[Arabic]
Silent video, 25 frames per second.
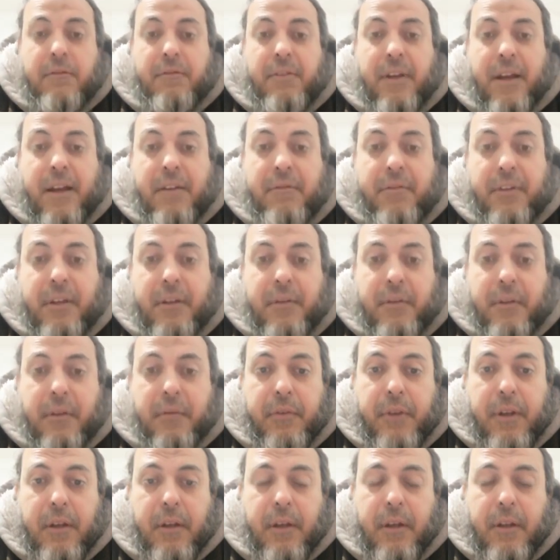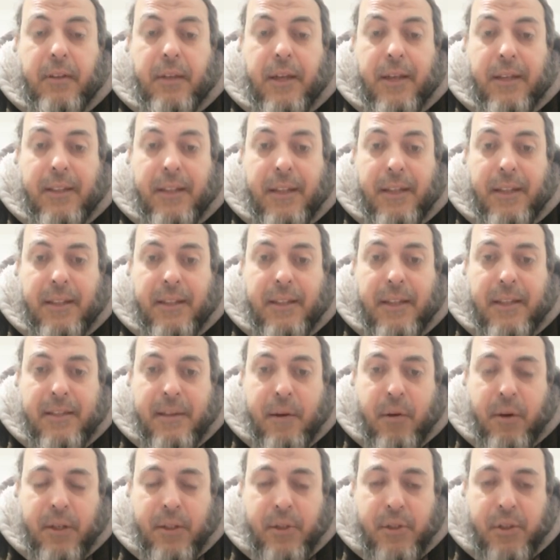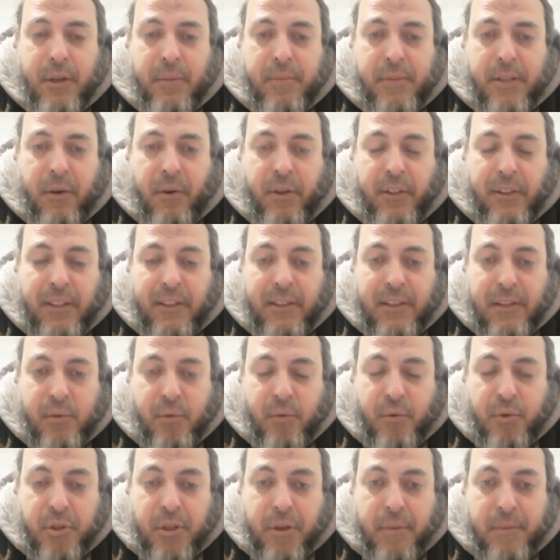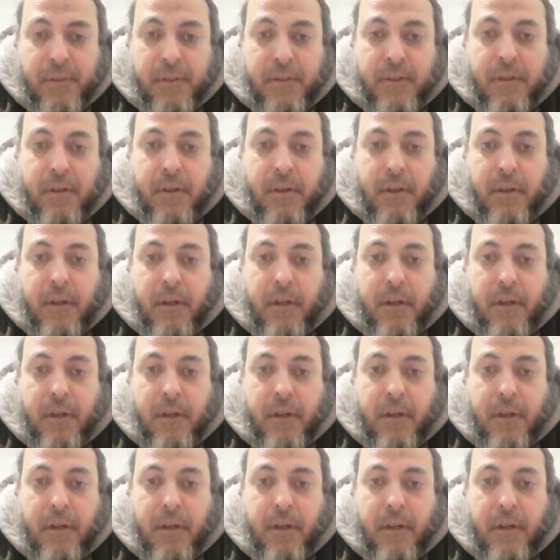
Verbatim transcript: في في في حين حين زوال الشمس أو حين تزول الشمس